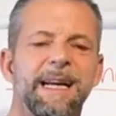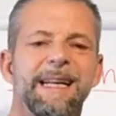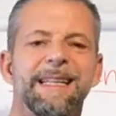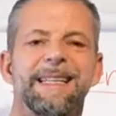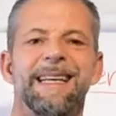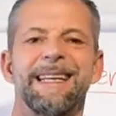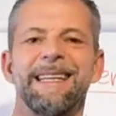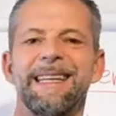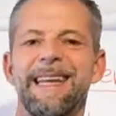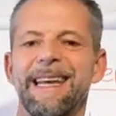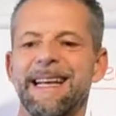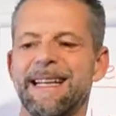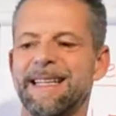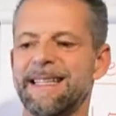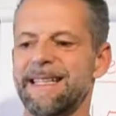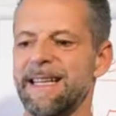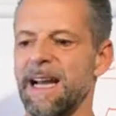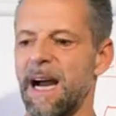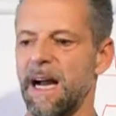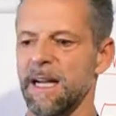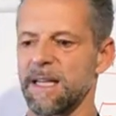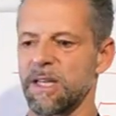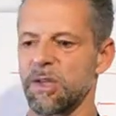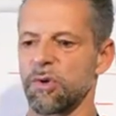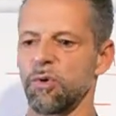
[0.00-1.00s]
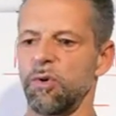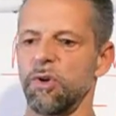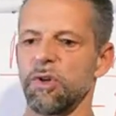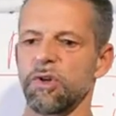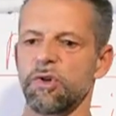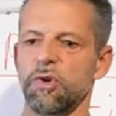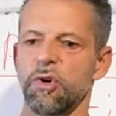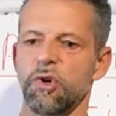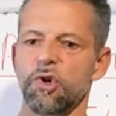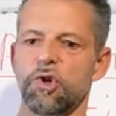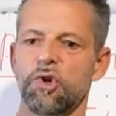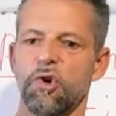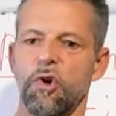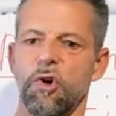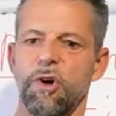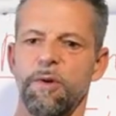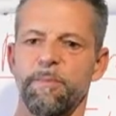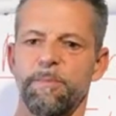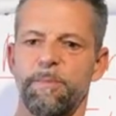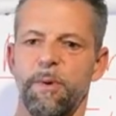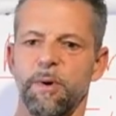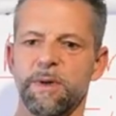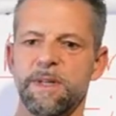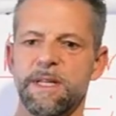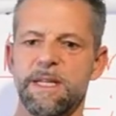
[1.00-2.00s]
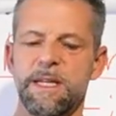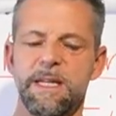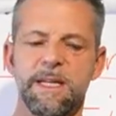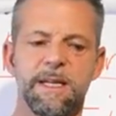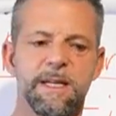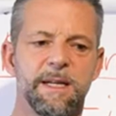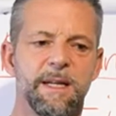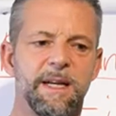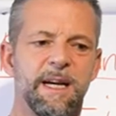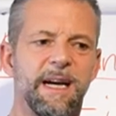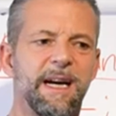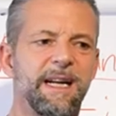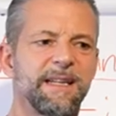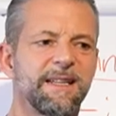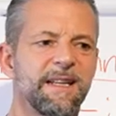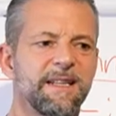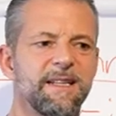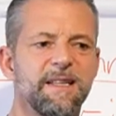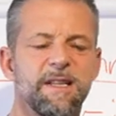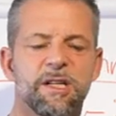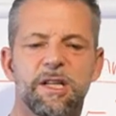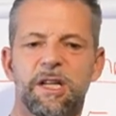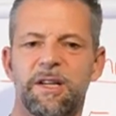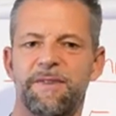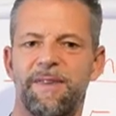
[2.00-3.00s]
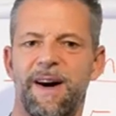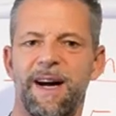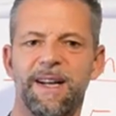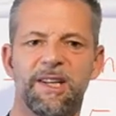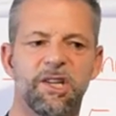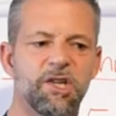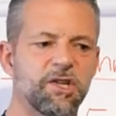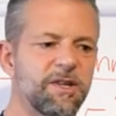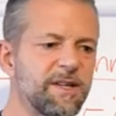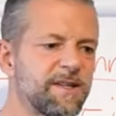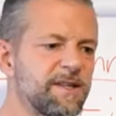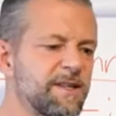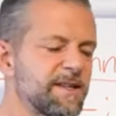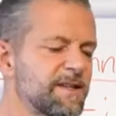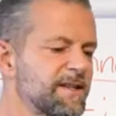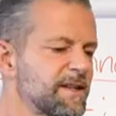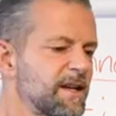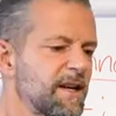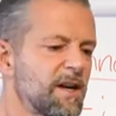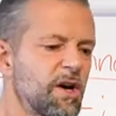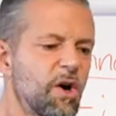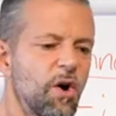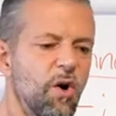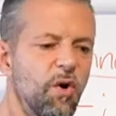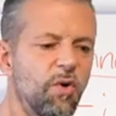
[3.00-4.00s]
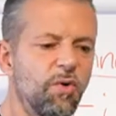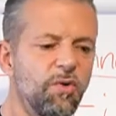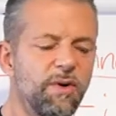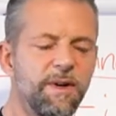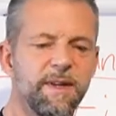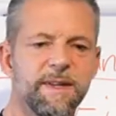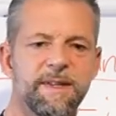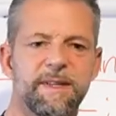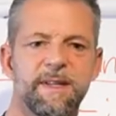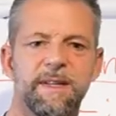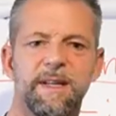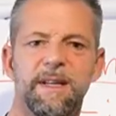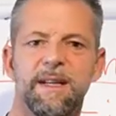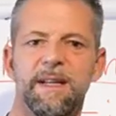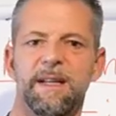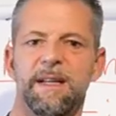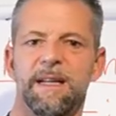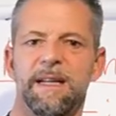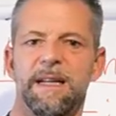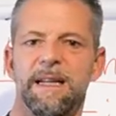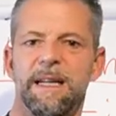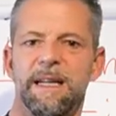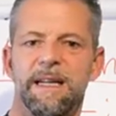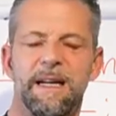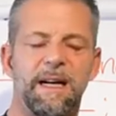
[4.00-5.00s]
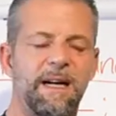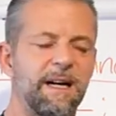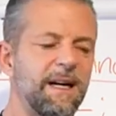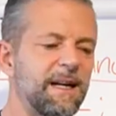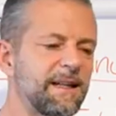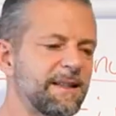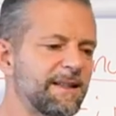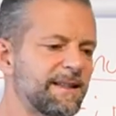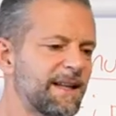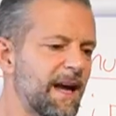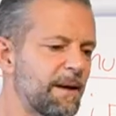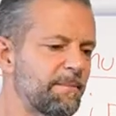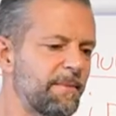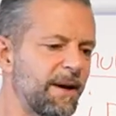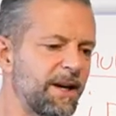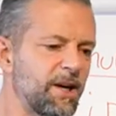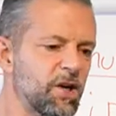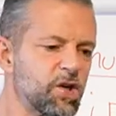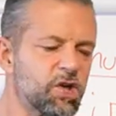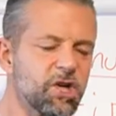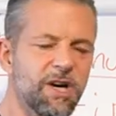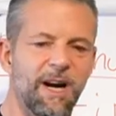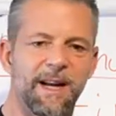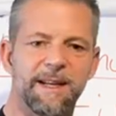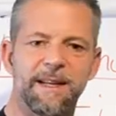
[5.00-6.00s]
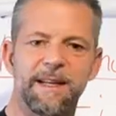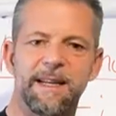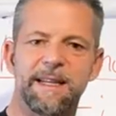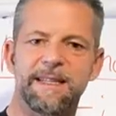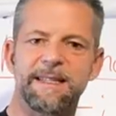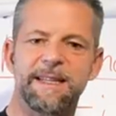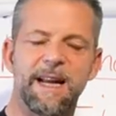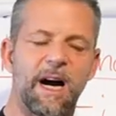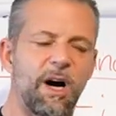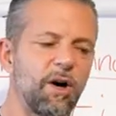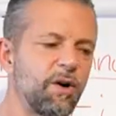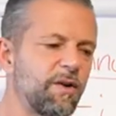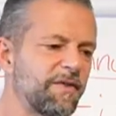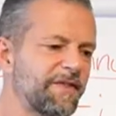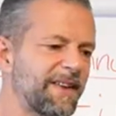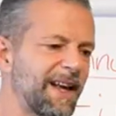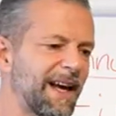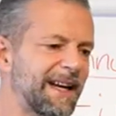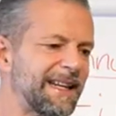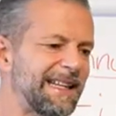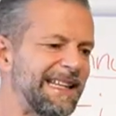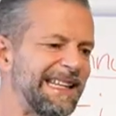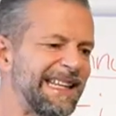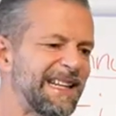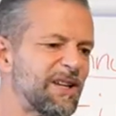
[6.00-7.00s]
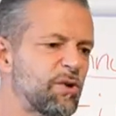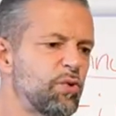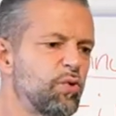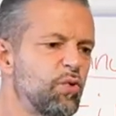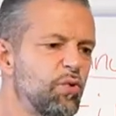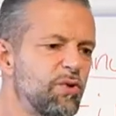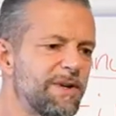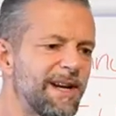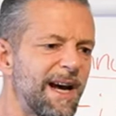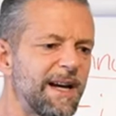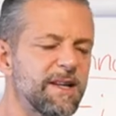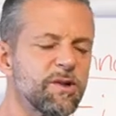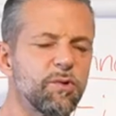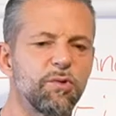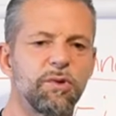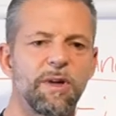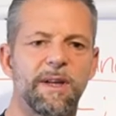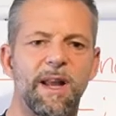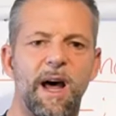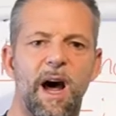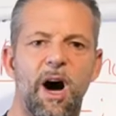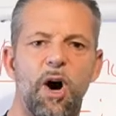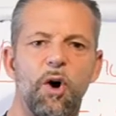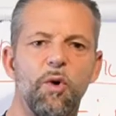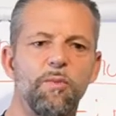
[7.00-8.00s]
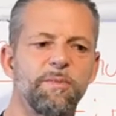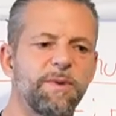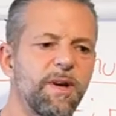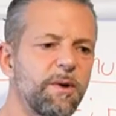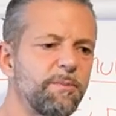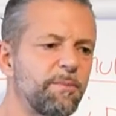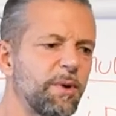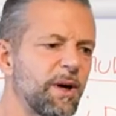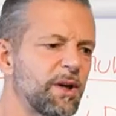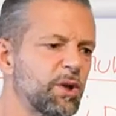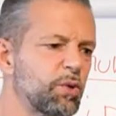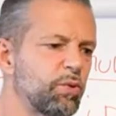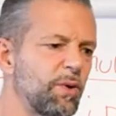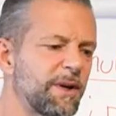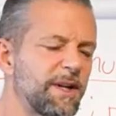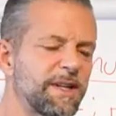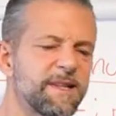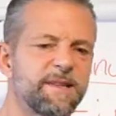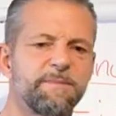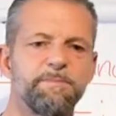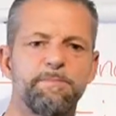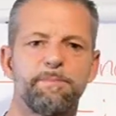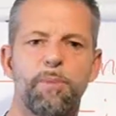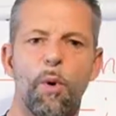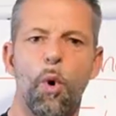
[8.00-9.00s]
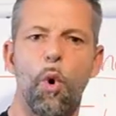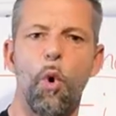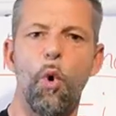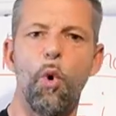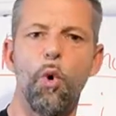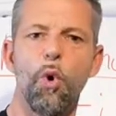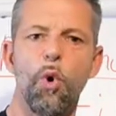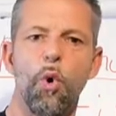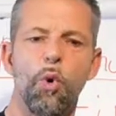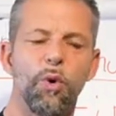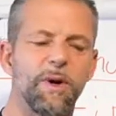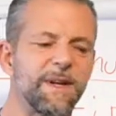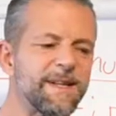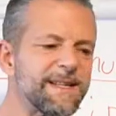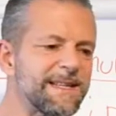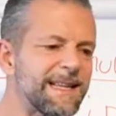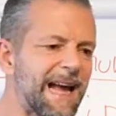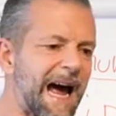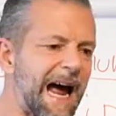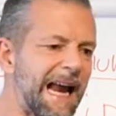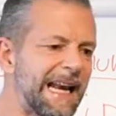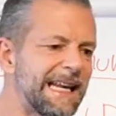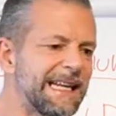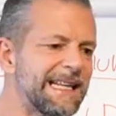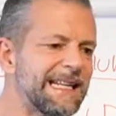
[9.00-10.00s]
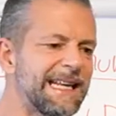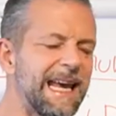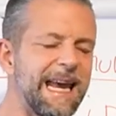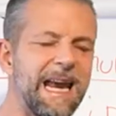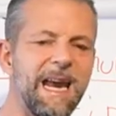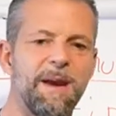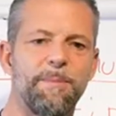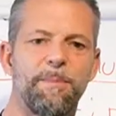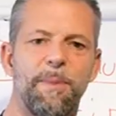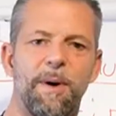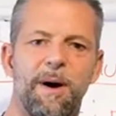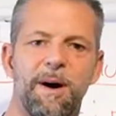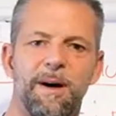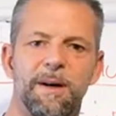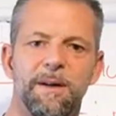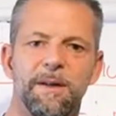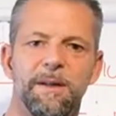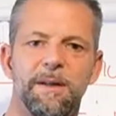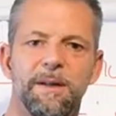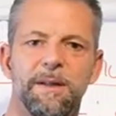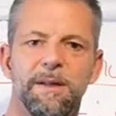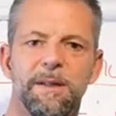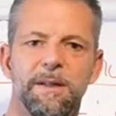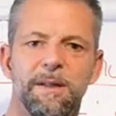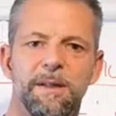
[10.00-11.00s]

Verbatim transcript: Der nächste hat so und so einen schönen Body, das ist Quatsch, das ist Unsinn, äh, der Mensch hat nichts drauf, der hat einen IQ, der ist unter der Raumtemperatur, das ist ein Prolo, das ist ein Angeber.